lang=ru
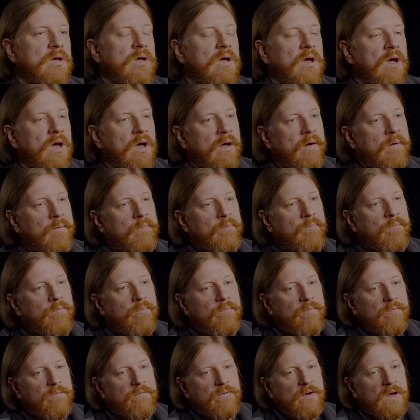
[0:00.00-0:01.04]
э,
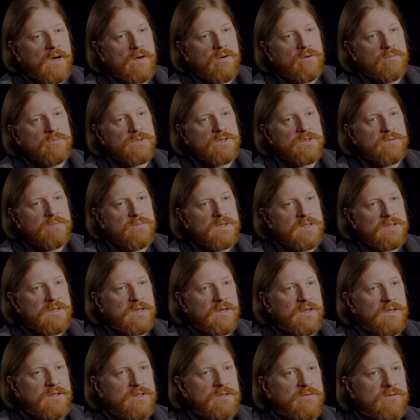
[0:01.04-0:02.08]
в каком-то
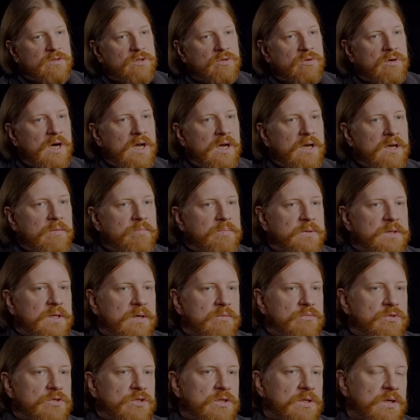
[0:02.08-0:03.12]
смысле индивидуальный,
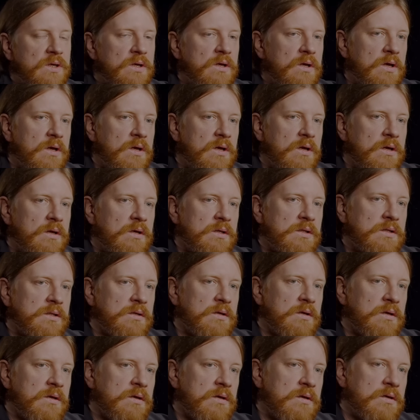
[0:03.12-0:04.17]
потому что
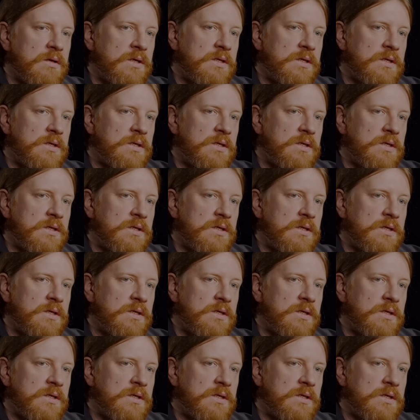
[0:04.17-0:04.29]
это,